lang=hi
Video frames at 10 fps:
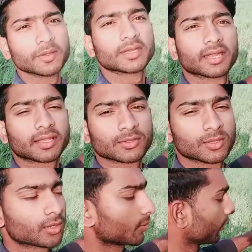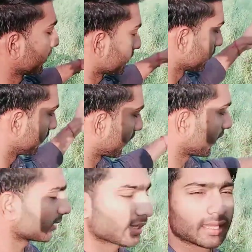पीट करके जो है कूट के इसको
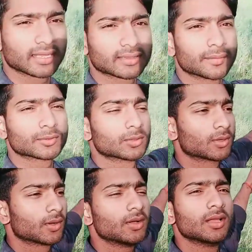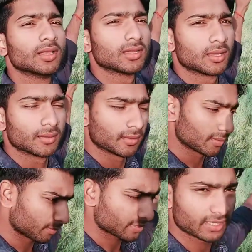निकाला जाएगा तब इसको
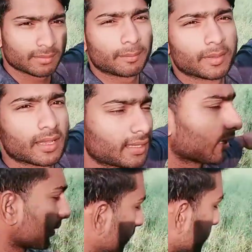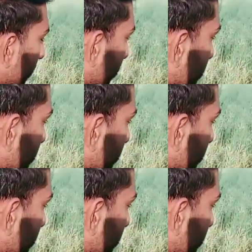मशीन में आ जाएगा तब जाके